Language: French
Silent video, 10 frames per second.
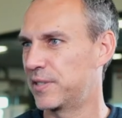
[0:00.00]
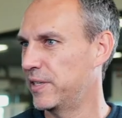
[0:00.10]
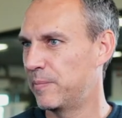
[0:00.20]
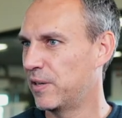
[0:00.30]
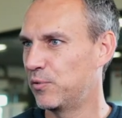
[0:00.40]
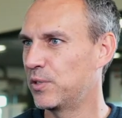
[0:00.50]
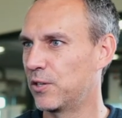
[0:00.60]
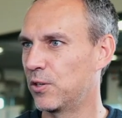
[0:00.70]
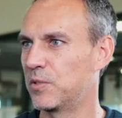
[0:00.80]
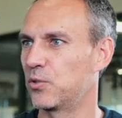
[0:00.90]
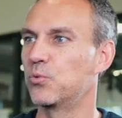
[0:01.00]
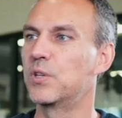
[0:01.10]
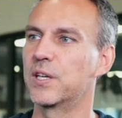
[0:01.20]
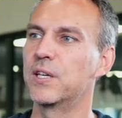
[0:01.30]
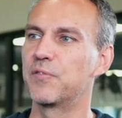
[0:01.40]
ce qui n'est pas faux d'ailleurs, mais surtout
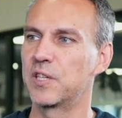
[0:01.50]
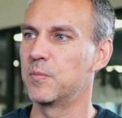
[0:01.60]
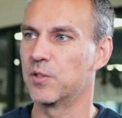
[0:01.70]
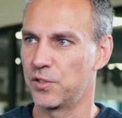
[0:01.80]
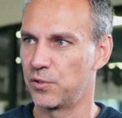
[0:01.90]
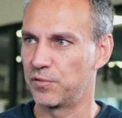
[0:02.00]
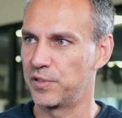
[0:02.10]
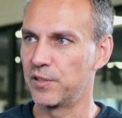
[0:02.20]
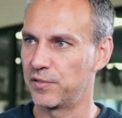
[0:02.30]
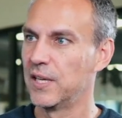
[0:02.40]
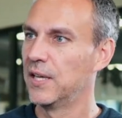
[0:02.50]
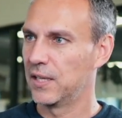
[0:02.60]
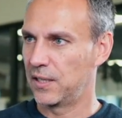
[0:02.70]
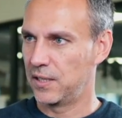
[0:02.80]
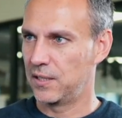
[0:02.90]
créer effectivement des endorphines, enfin
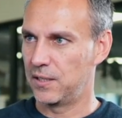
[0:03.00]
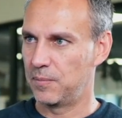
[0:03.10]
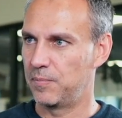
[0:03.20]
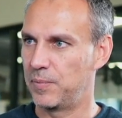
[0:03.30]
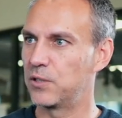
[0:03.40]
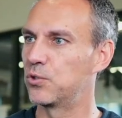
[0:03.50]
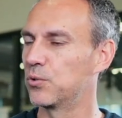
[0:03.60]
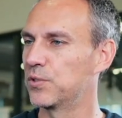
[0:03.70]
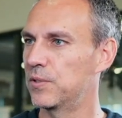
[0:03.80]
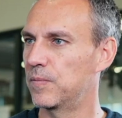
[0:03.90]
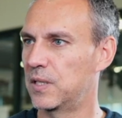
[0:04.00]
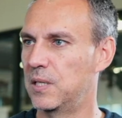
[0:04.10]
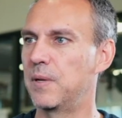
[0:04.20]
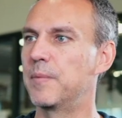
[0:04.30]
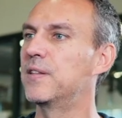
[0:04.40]
créer plein de choses
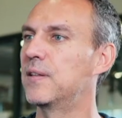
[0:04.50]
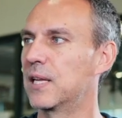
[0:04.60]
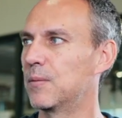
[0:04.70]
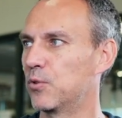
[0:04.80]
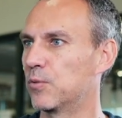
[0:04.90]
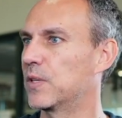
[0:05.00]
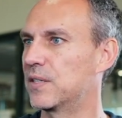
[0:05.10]
qui te permettent d'aller mieux.